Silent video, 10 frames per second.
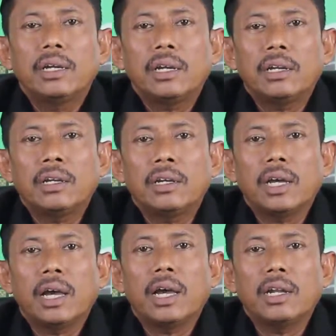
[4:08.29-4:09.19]

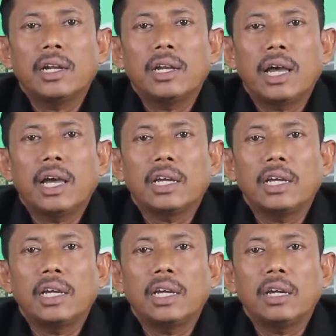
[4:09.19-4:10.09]
inna
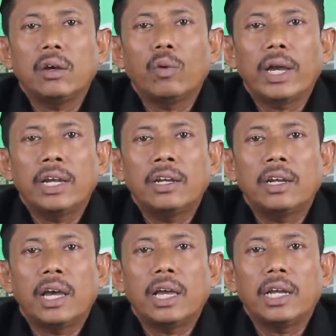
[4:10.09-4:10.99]
lillahi wa
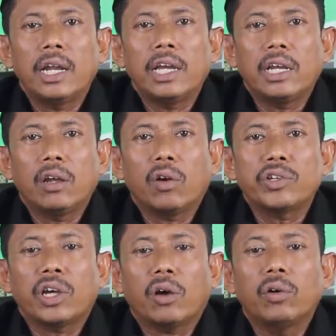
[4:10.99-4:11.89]
inna ilaihi
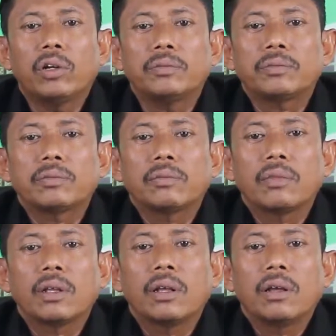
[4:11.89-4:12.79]
raji'un.
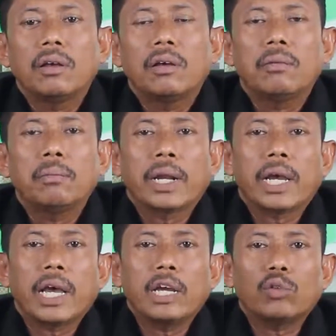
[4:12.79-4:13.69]

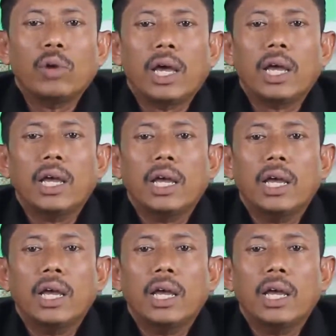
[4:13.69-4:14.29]
Mereka itulah